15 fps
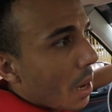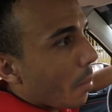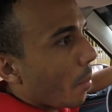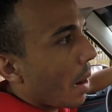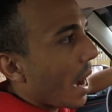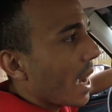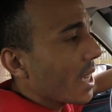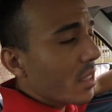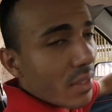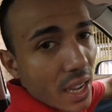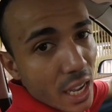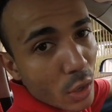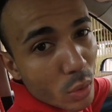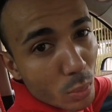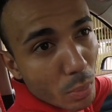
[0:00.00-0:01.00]
Mas,
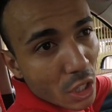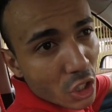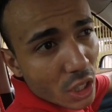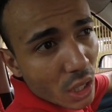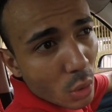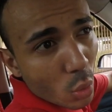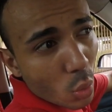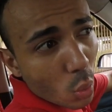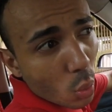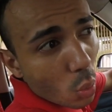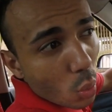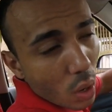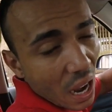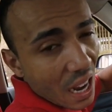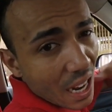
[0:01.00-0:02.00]
velho, imagina
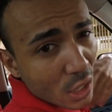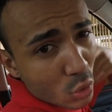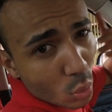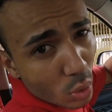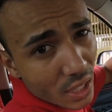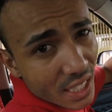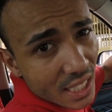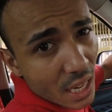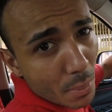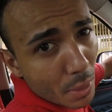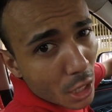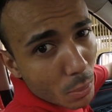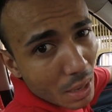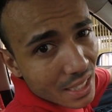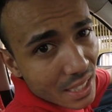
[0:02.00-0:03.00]
o, a gasolina,
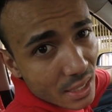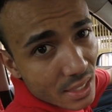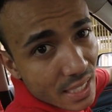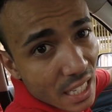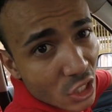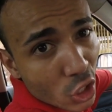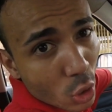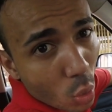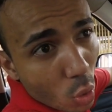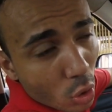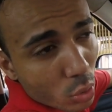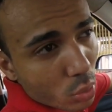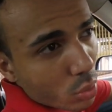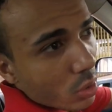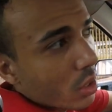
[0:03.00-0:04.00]
mano, bater 7
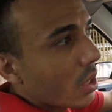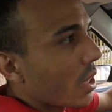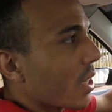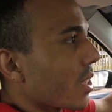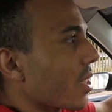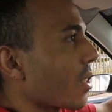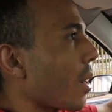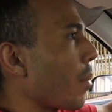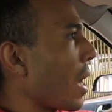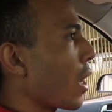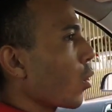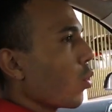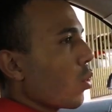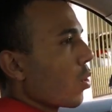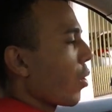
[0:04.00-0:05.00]
conto Você tá
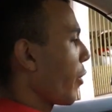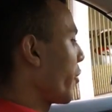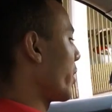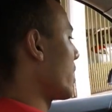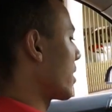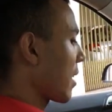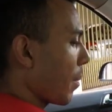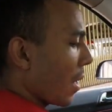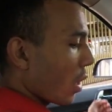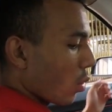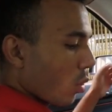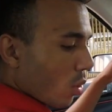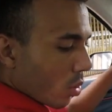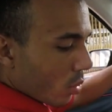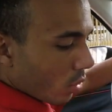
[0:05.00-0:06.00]
maluco, filho, você tá
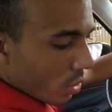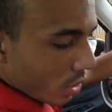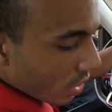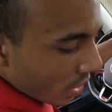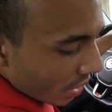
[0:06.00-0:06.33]
maluco